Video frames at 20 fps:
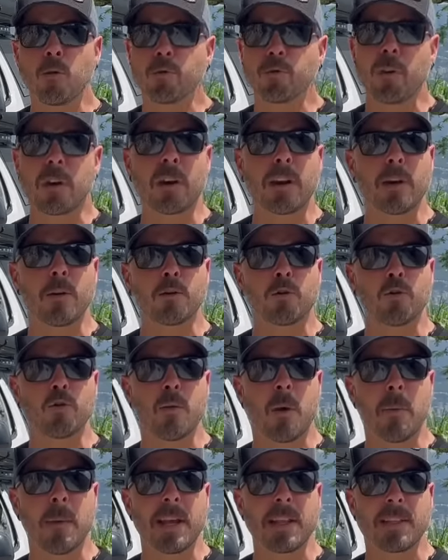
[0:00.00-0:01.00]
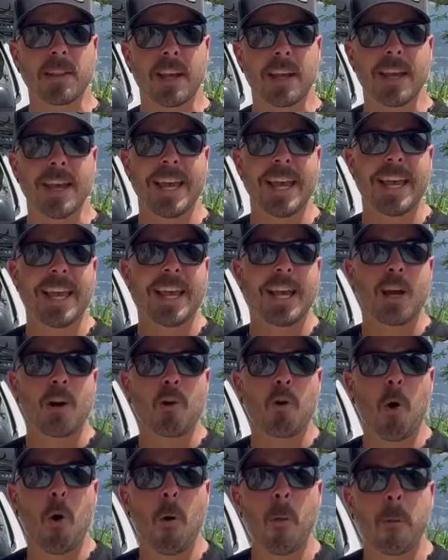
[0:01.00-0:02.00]
un terreno sumamente
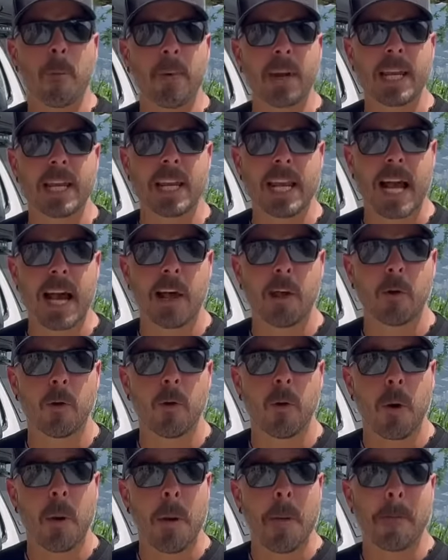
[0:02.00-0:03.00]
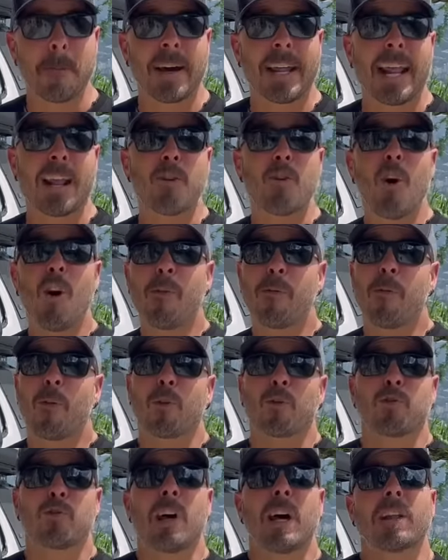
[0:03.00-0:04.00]
complicado. Para no
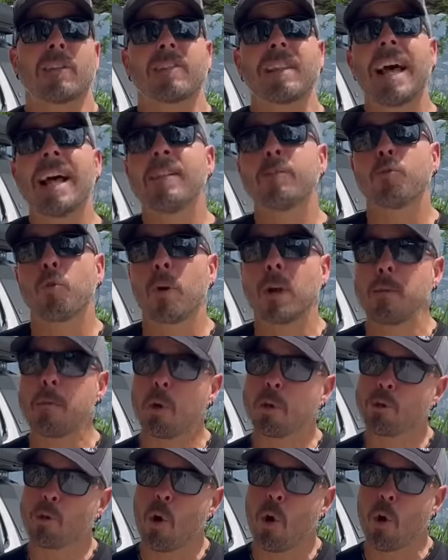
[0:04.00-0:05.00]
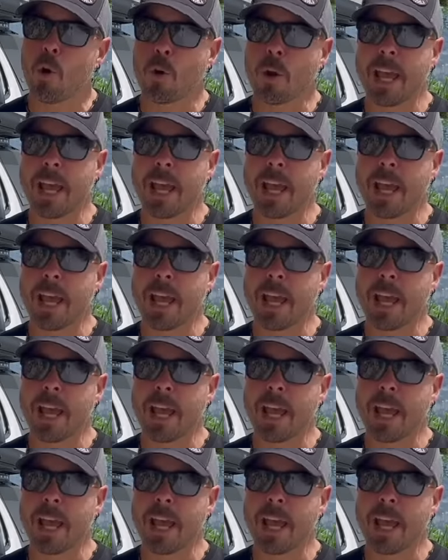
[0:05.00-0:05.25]
forzar tanto el motor